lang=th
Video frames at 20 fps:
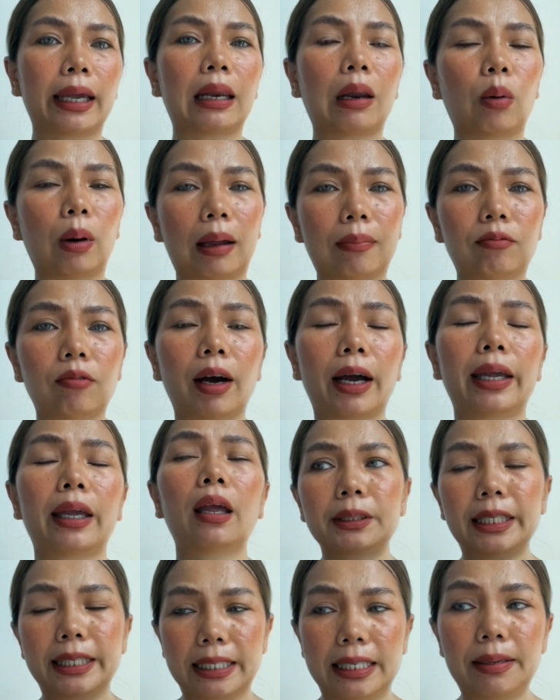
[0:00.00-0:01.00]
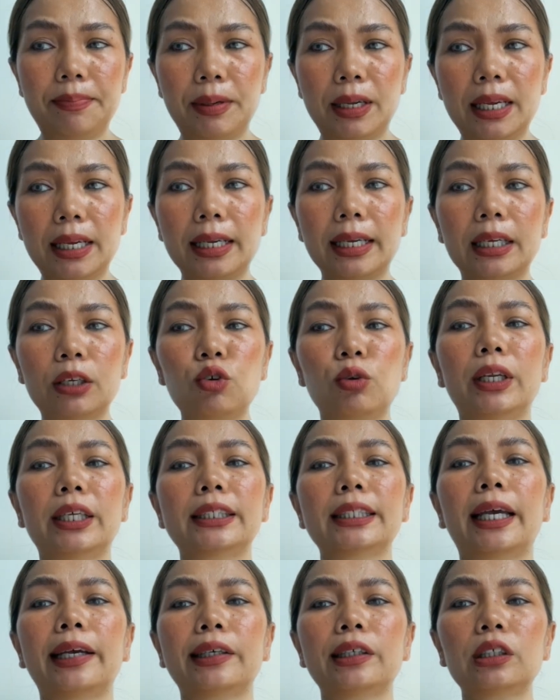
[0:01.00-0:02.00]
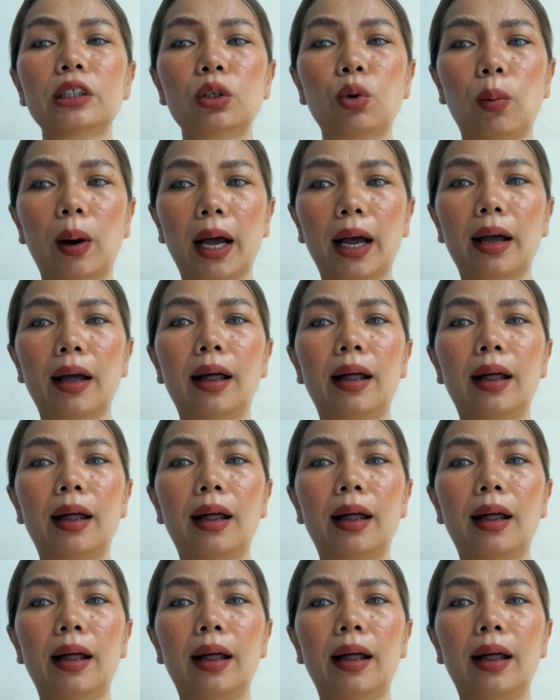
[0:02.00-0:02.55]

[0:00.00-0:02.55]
เรารับไว้สิ่งที่พี่คิดอยู่ในใจก็คือว่า